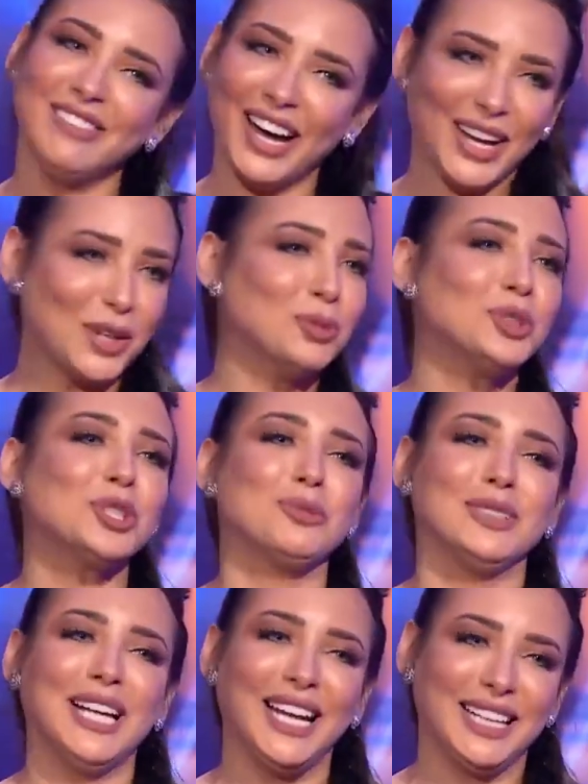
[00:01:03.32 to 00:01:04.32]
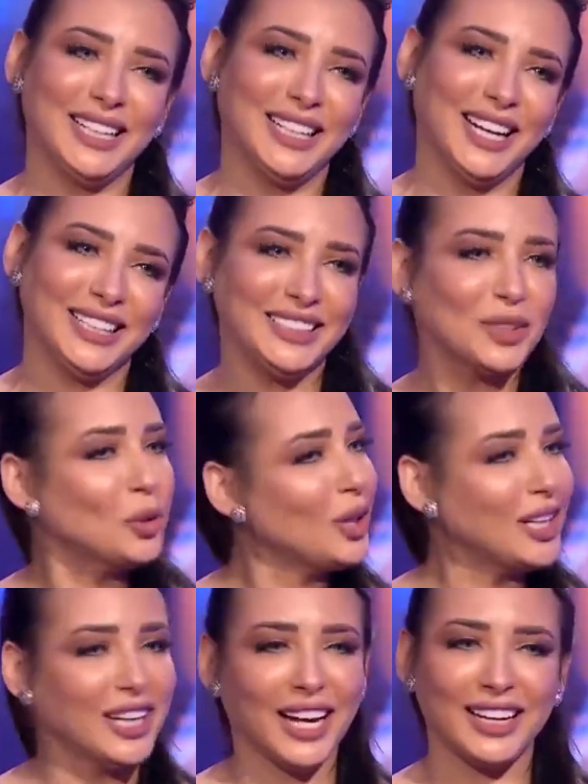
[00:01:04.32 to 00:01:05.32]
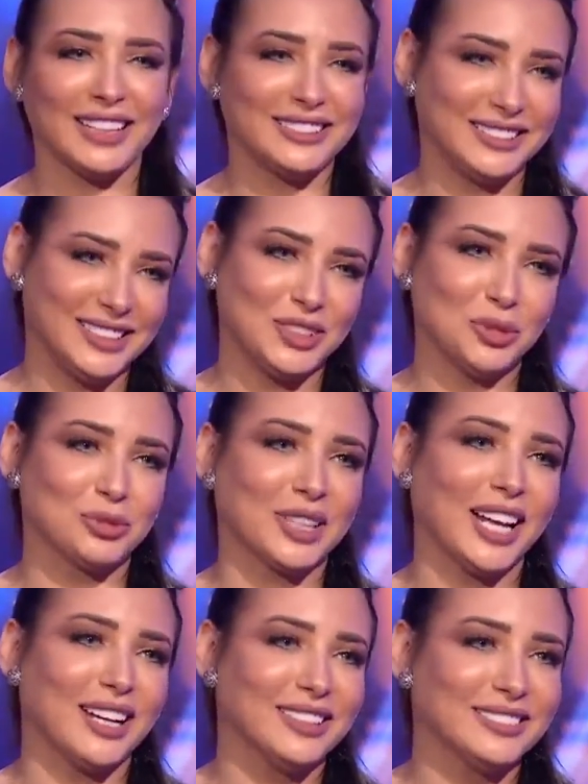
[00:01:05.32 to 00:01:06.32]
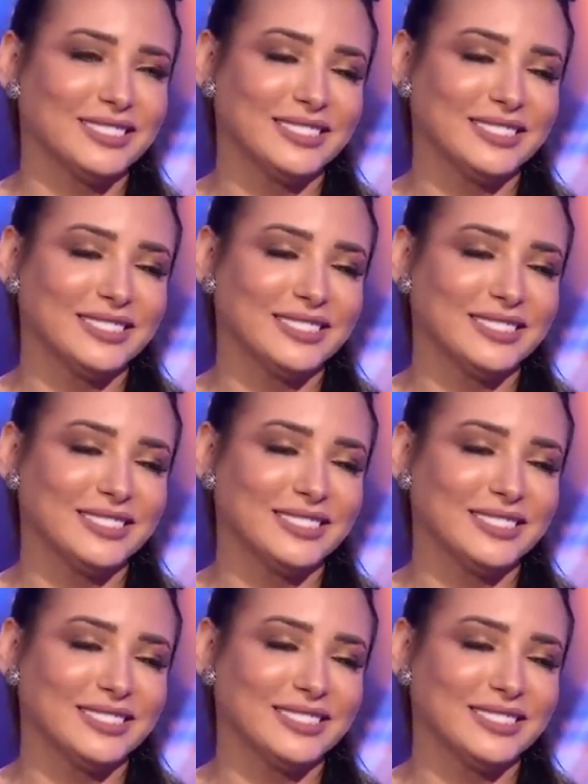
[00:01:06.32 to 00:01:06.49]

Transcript: ما حرمونيش من حاجه الحقيقه كل الحاجات اللي شفتها